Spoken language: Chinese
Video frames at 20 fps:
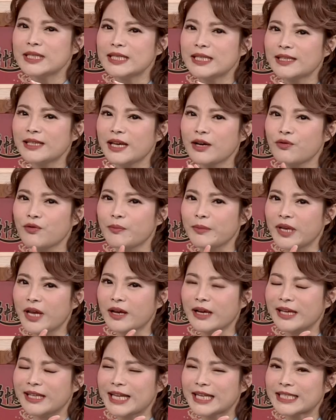今天我们要
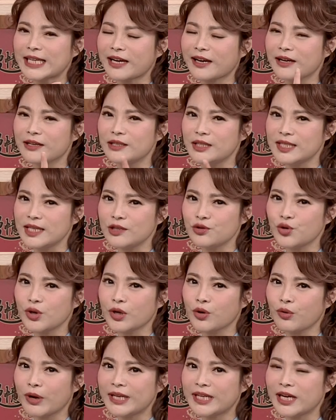给大家一个很正确
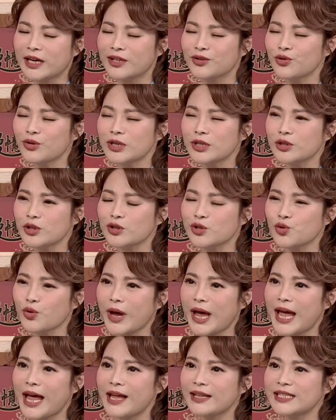的观念，很多人就说
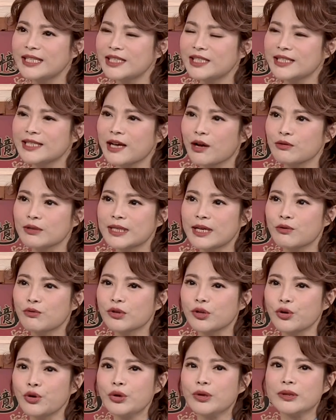啊，肌少症或
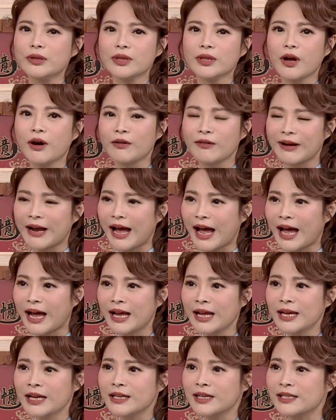者运动啊，
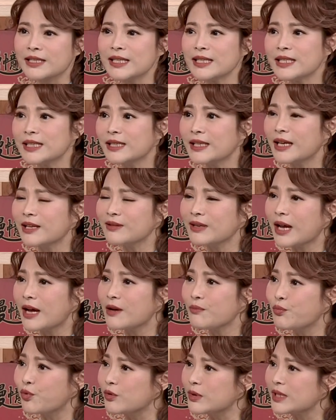嗯，可是今天刚
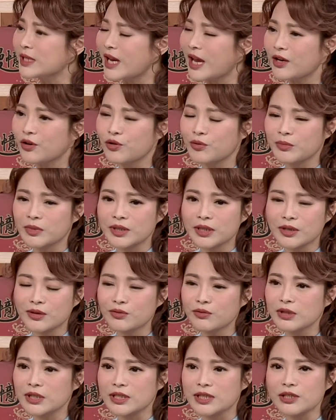刚博士还有我们的
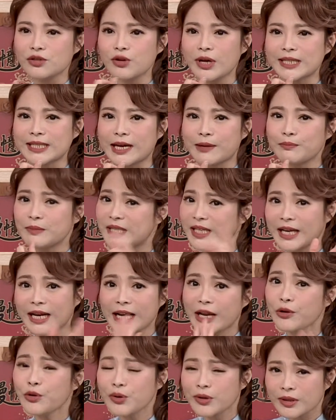护理师都在讲，不是跟
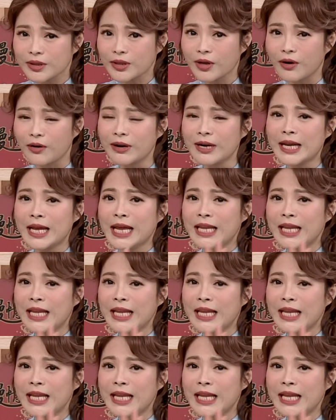他运动，